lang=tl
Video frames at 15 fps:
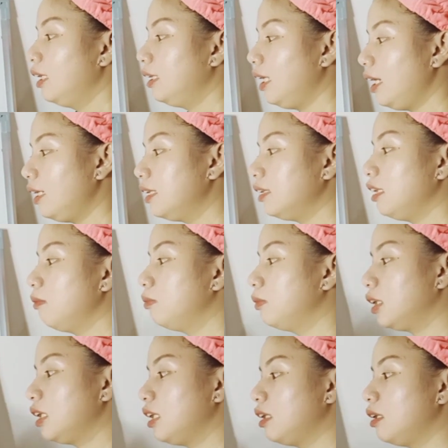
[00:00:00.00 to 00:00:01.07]
negative
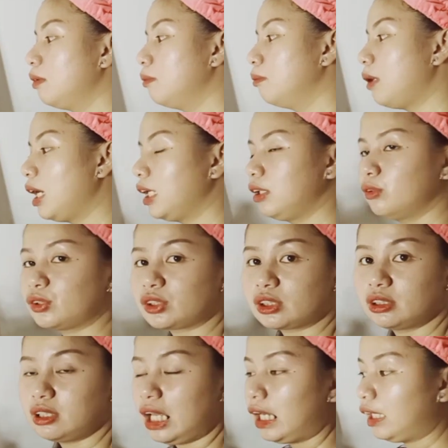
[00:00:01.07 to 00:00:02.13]
3 minus
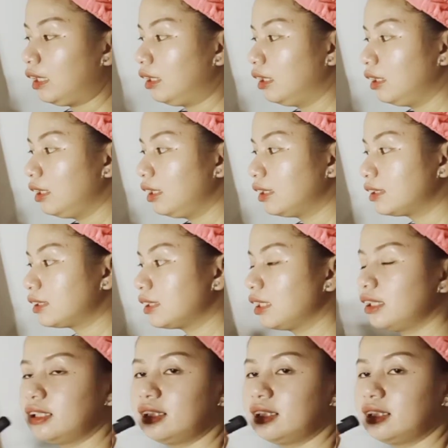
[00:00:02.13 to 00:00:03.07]
9 is